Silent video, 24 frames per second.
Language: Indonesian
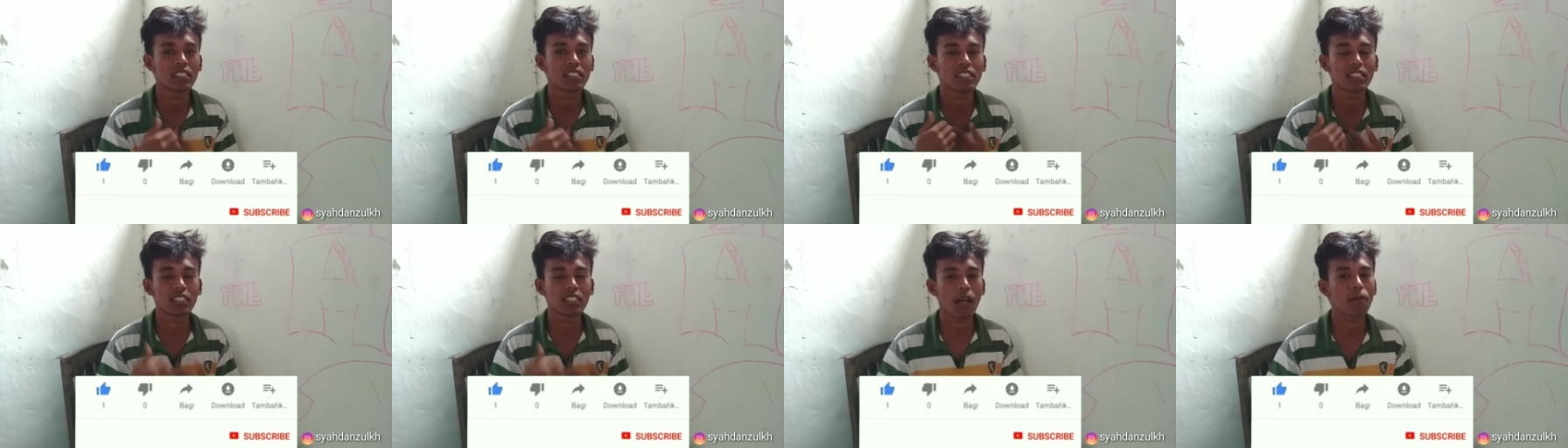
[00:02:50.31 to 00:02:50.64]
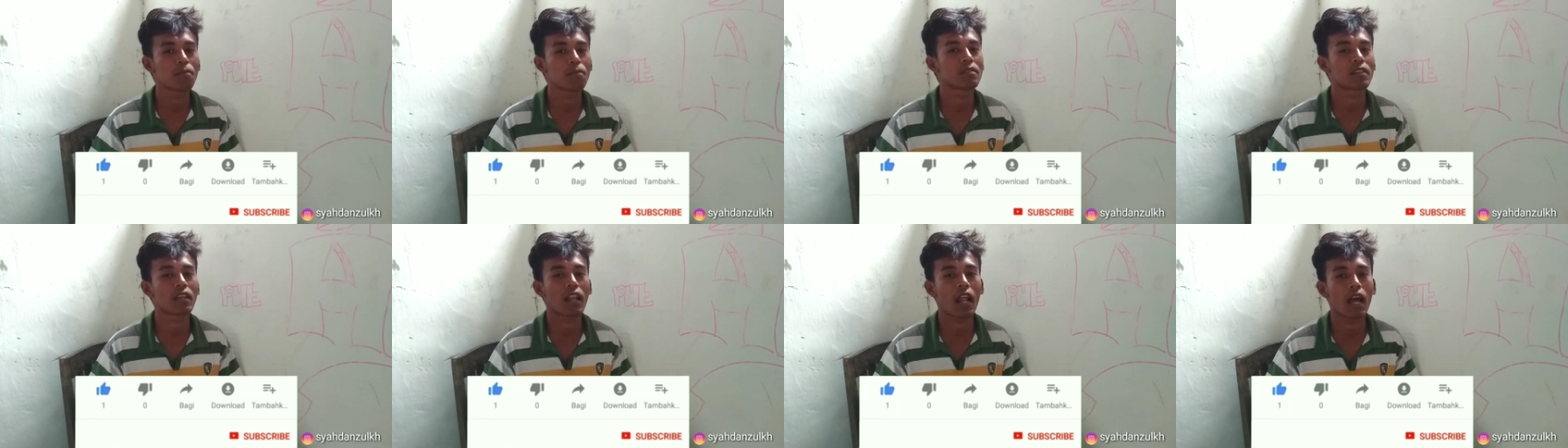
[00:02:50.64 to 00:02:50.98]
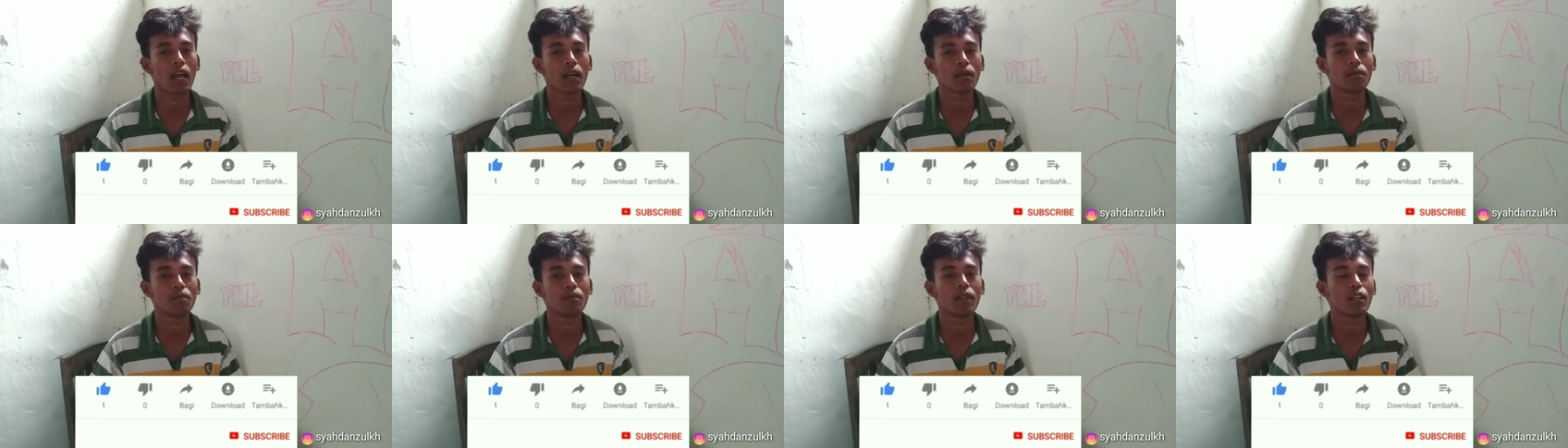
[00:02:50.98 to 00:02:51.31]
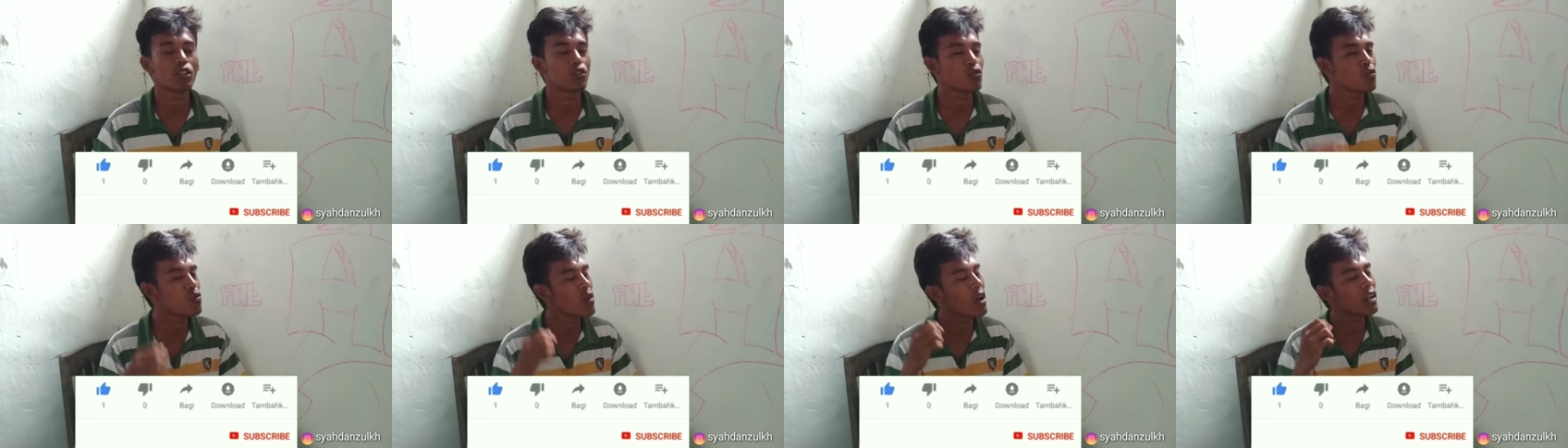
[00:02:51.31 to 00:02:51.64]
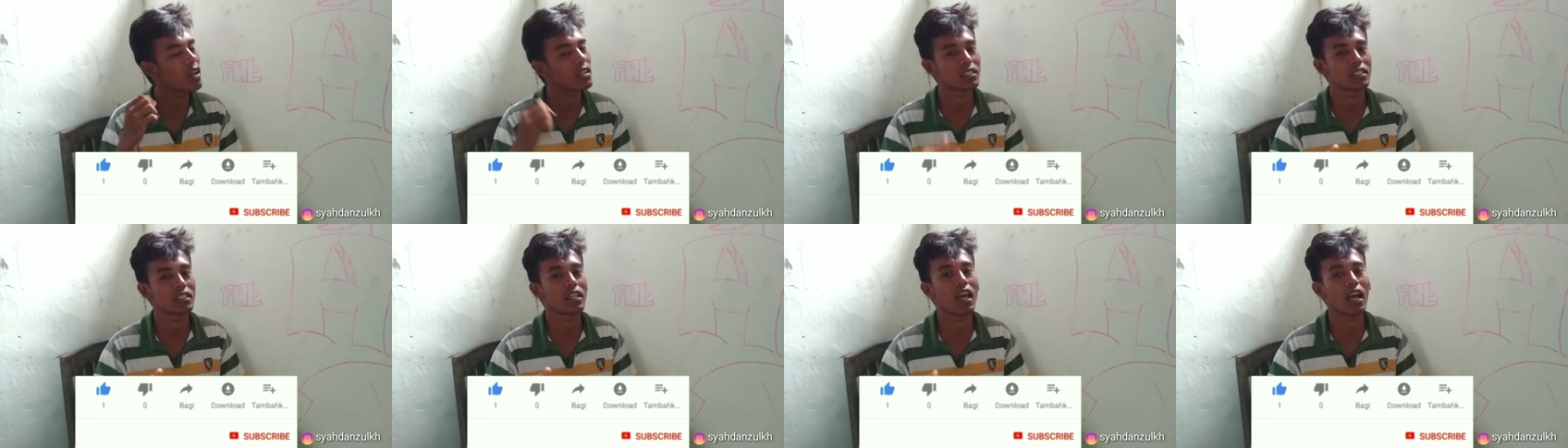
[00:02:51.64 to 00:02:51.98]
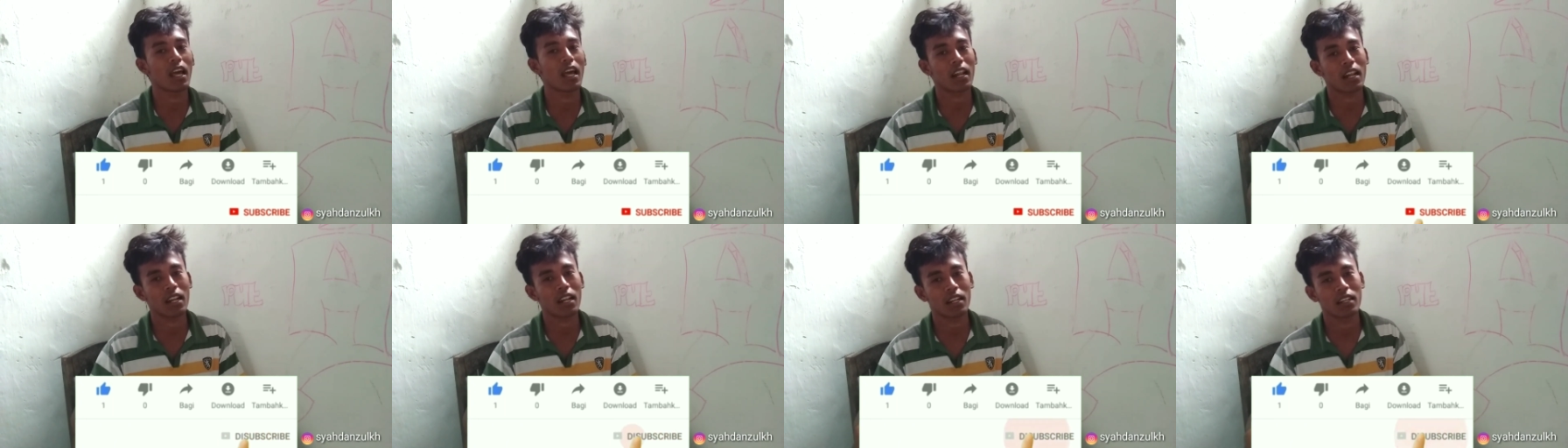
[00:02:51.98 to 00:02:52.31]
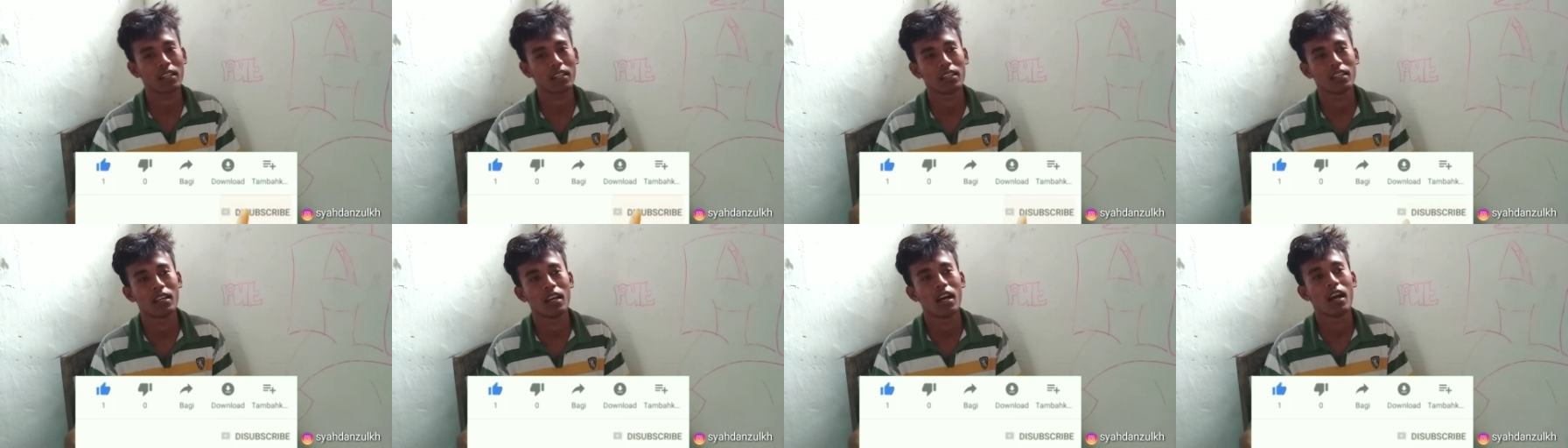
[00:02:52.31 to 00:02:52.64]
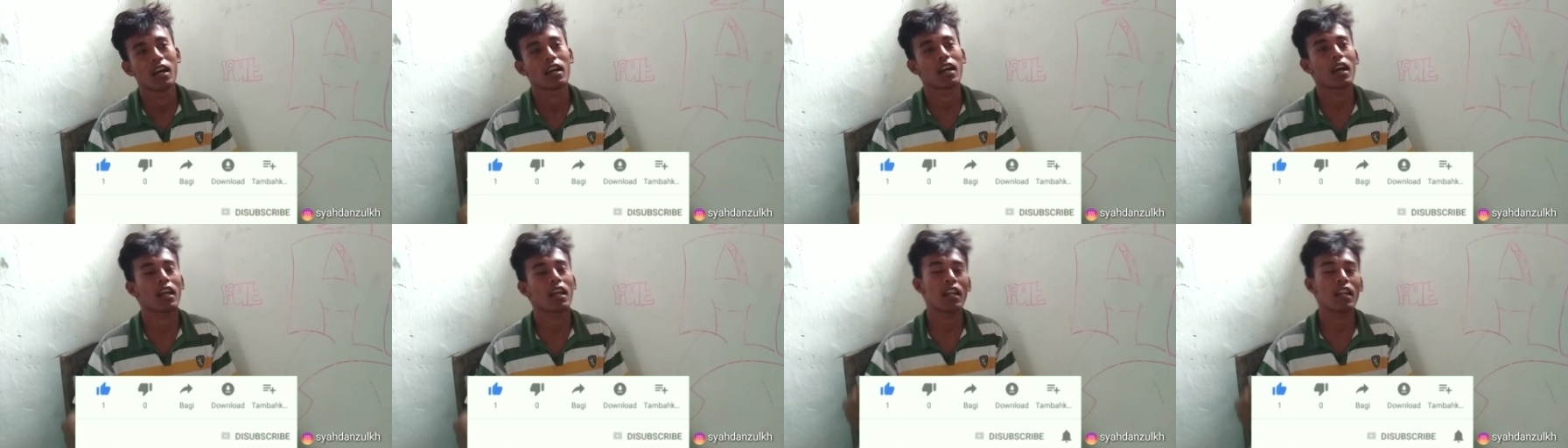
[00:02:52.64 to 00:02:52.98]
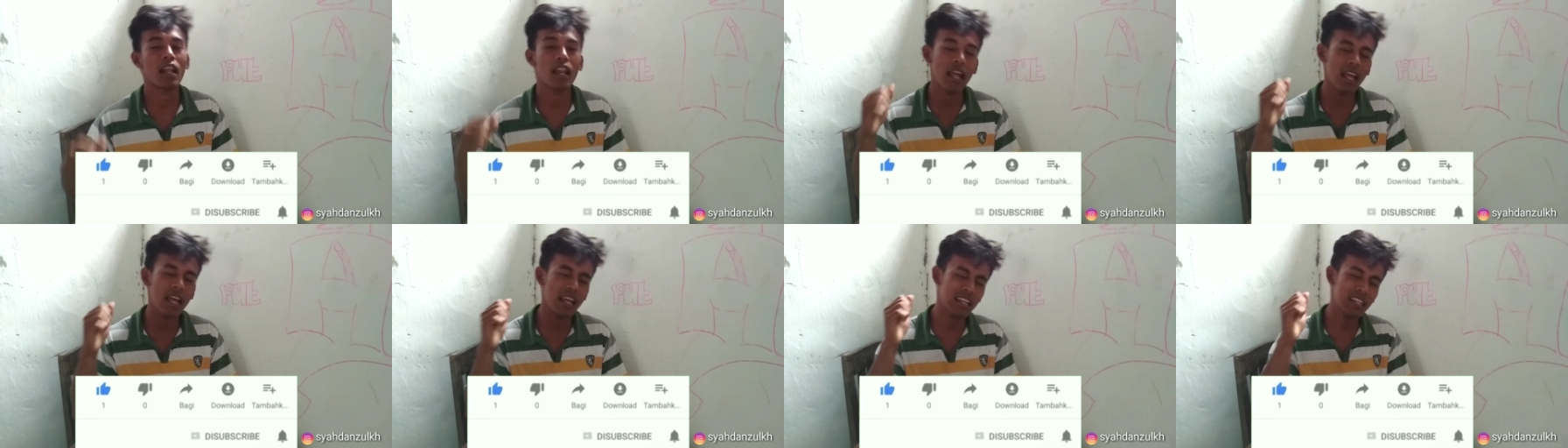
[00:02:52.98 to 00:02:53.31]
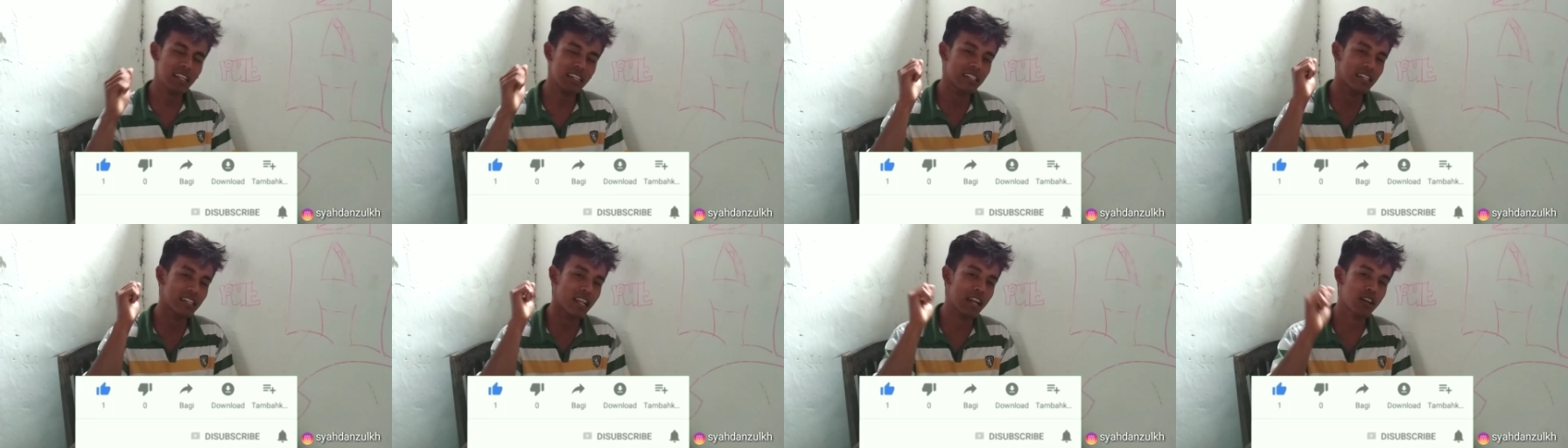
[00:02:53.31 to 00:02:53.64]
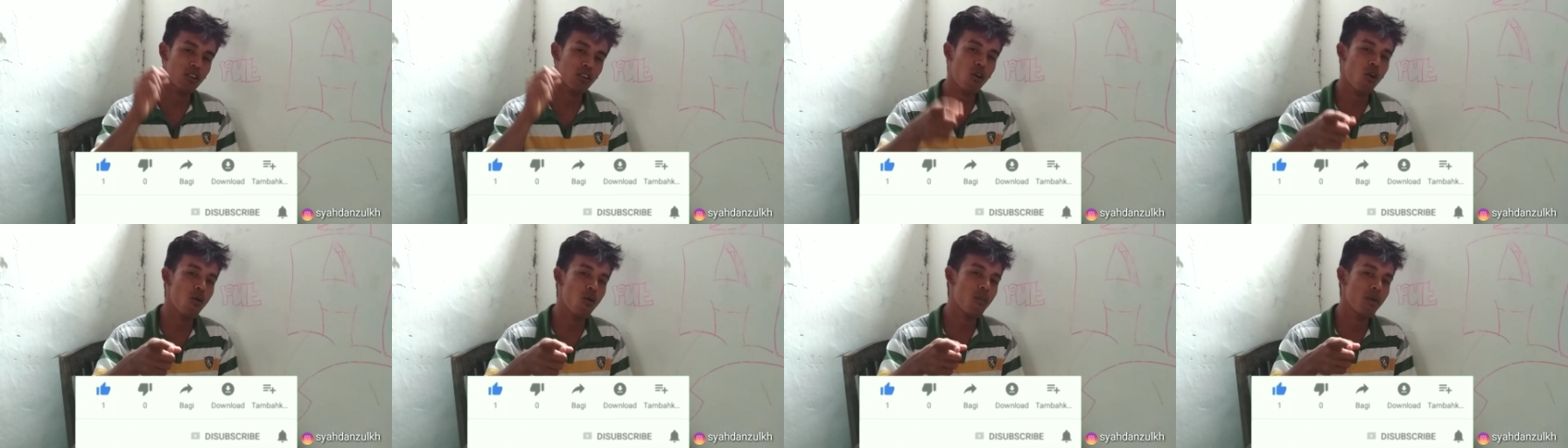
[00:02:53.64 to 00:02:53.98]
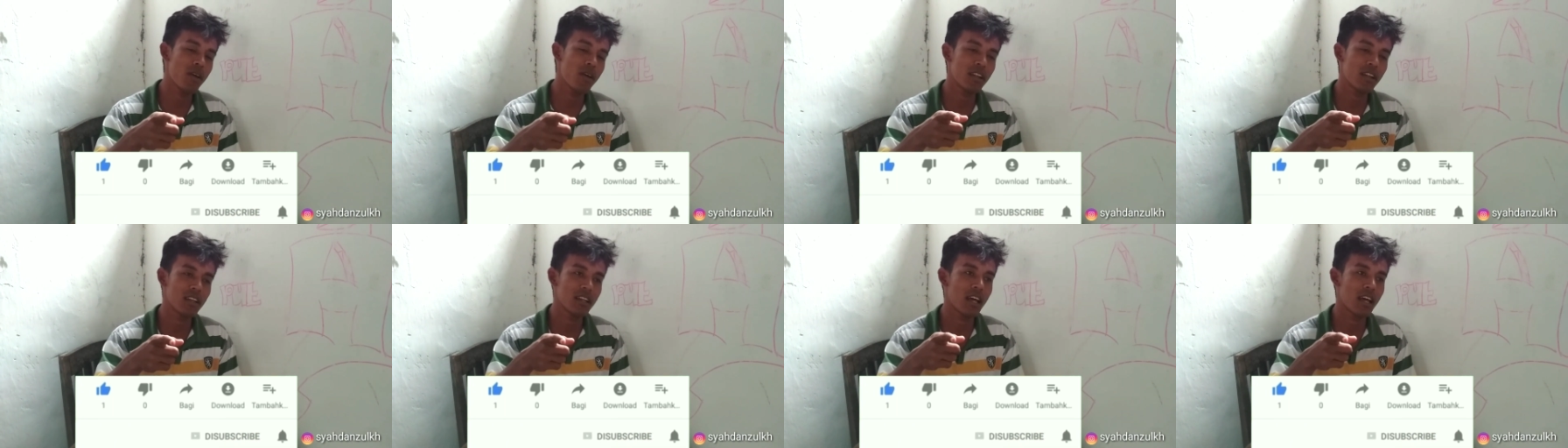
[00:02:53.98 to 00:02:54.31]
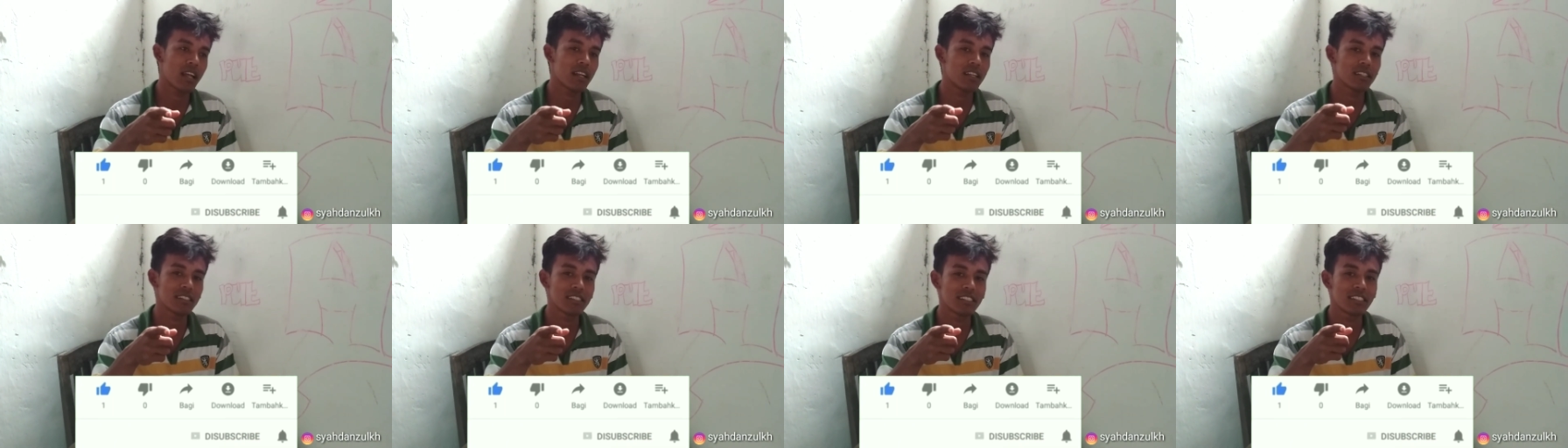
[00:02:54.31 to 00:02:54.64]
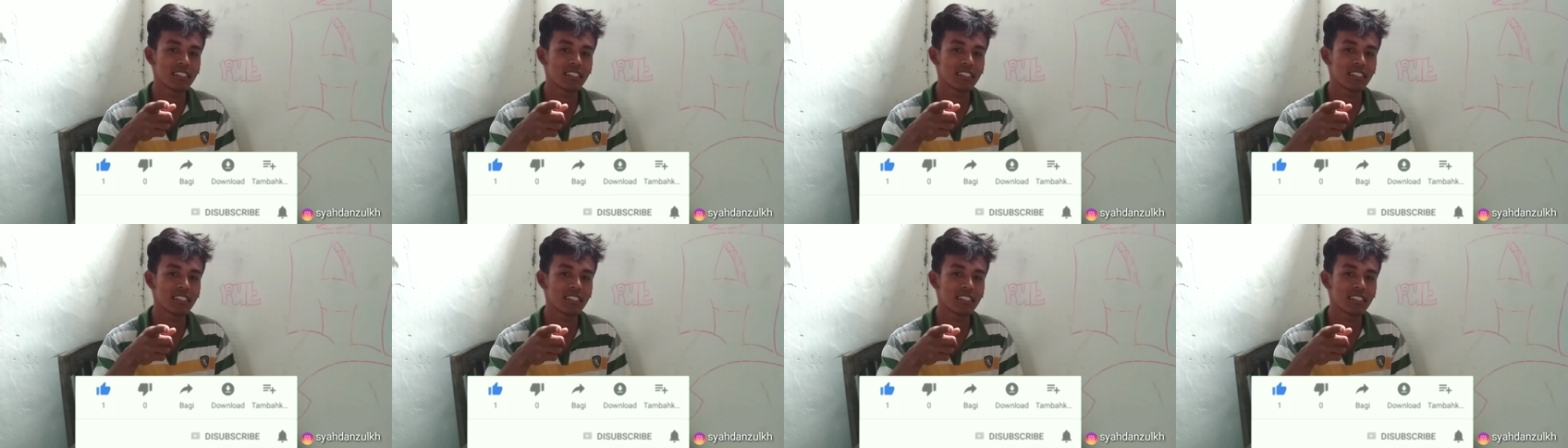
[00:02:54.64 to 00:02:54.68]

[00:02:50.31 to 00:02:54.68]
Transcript: subscribe dan juga share karena like dan comment dan